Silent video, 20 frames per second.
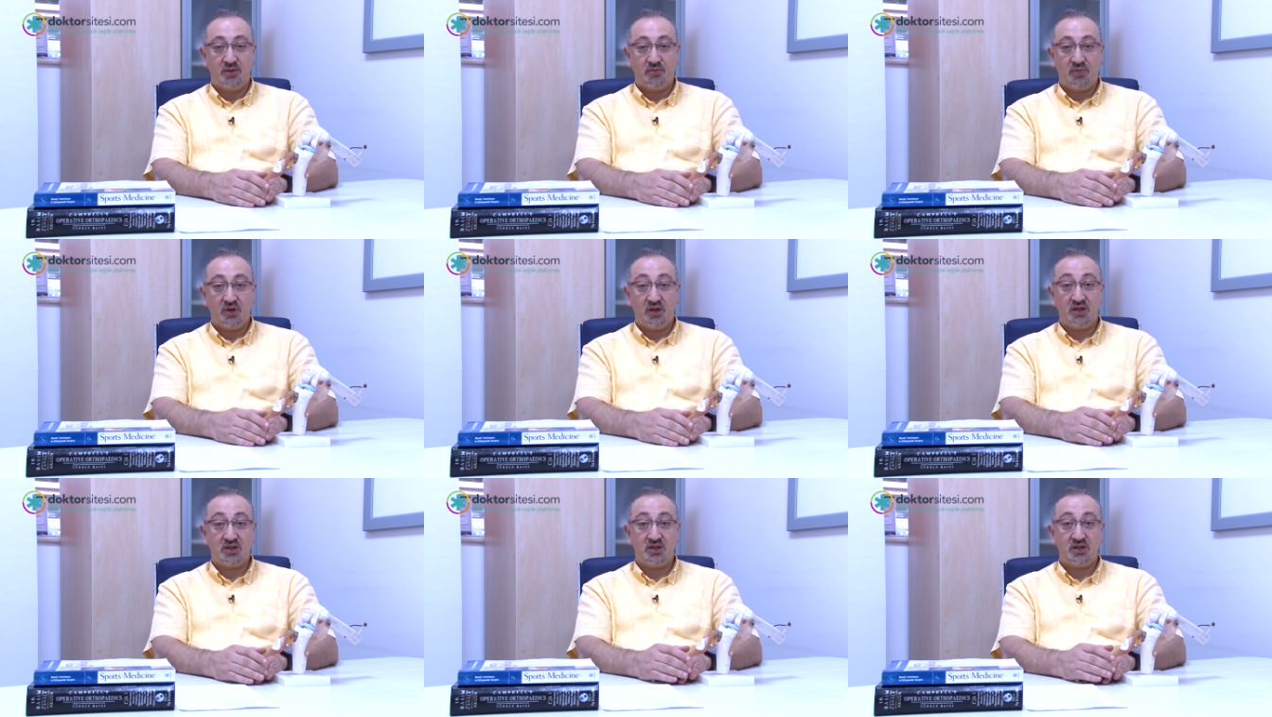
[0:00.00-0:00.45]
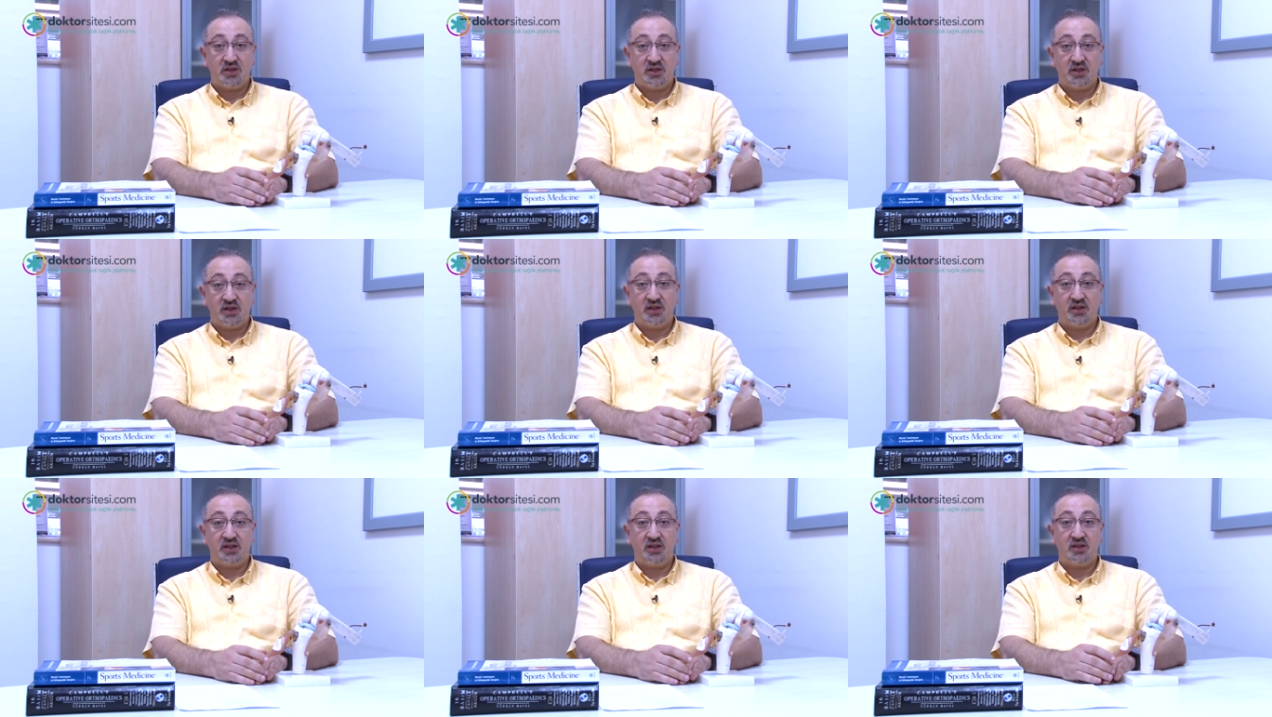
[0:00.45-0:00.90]
Bazı
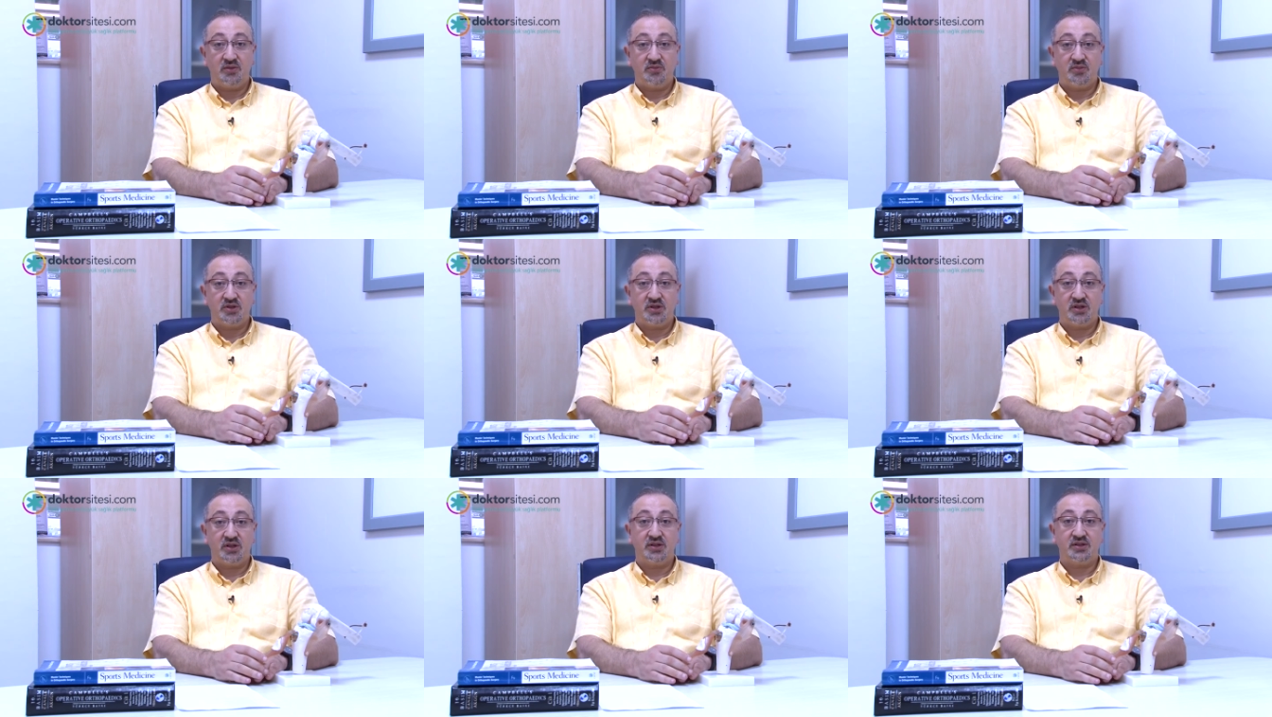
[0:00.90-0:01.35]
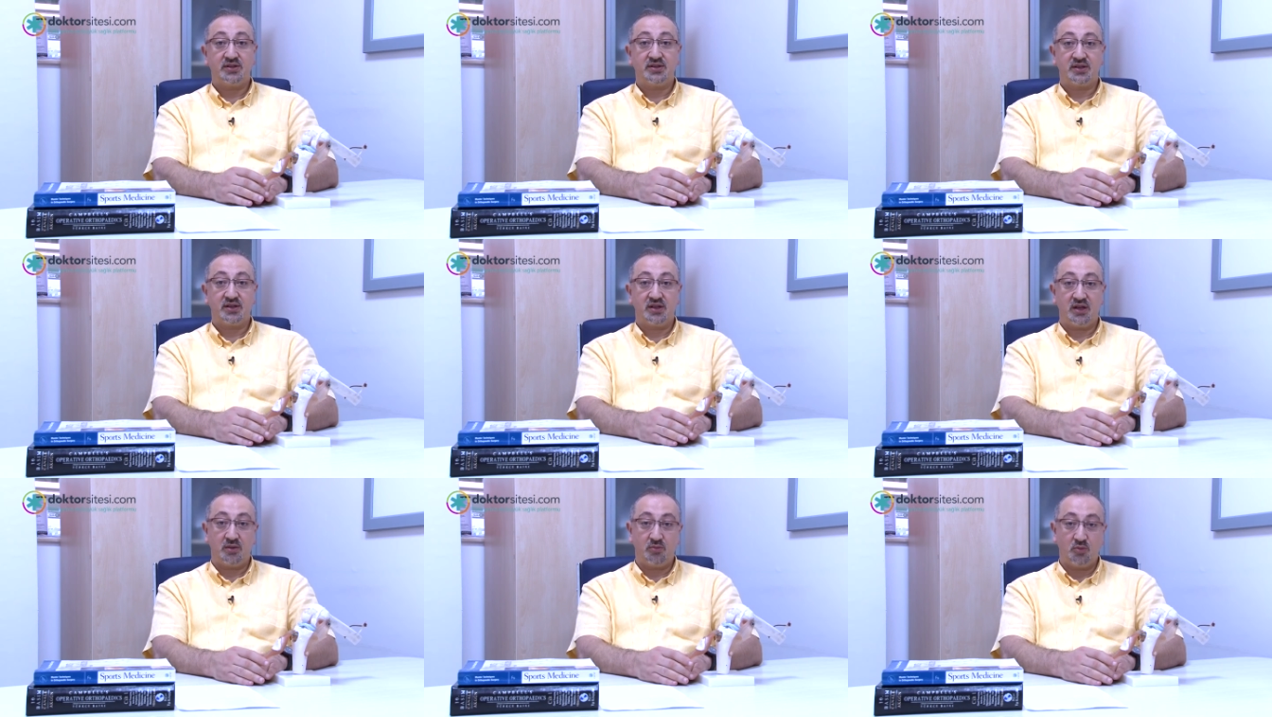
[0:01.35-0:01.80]
hareketlerimizde
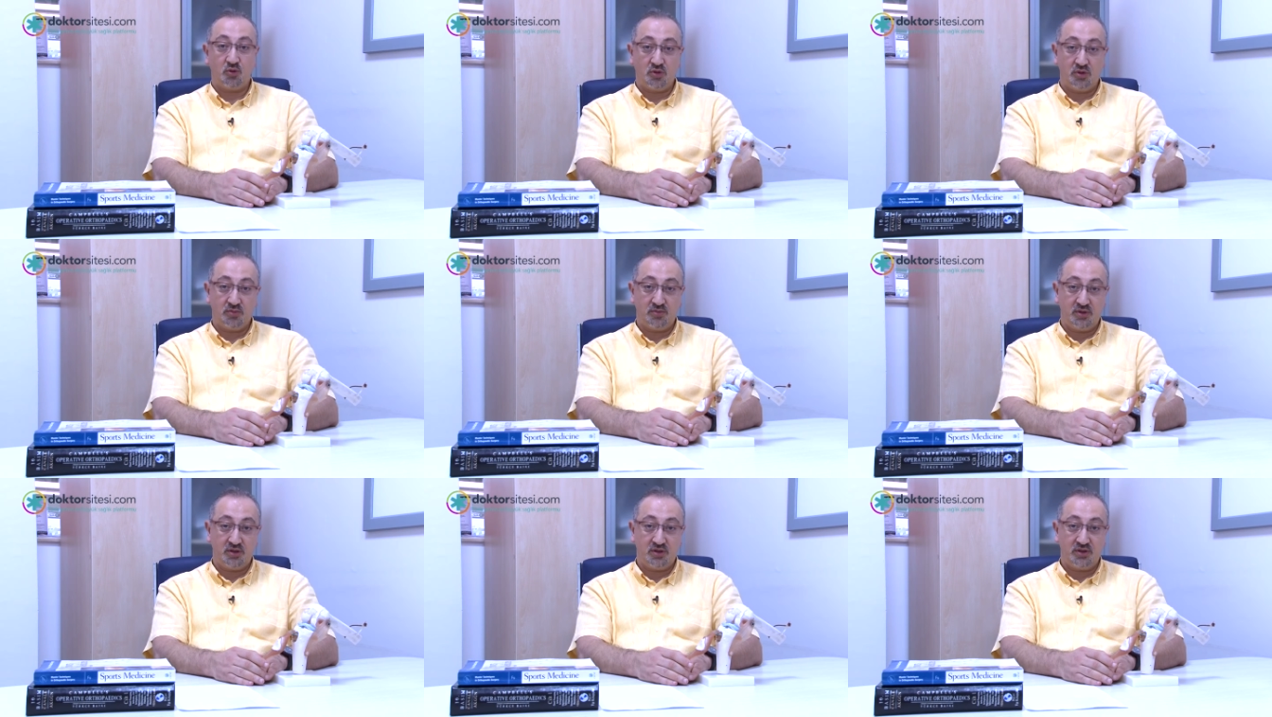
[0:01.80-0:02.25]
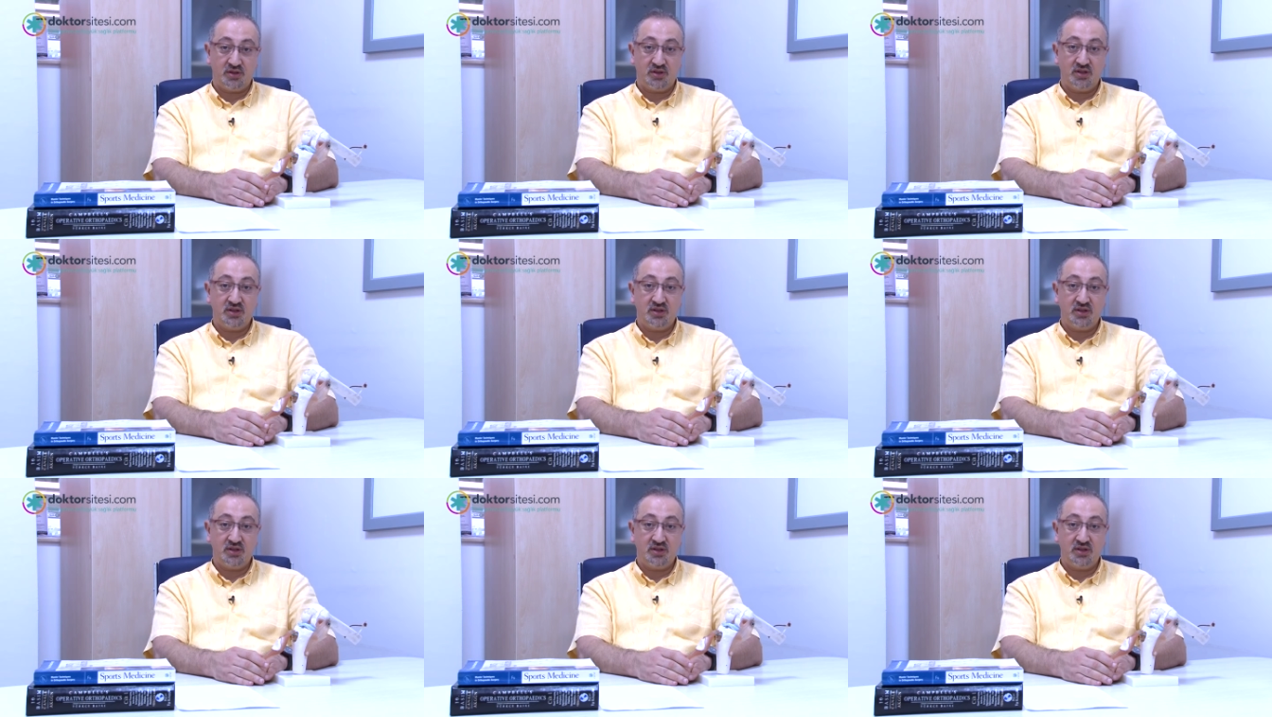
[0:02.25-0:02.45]
kısıtlanma olabilir.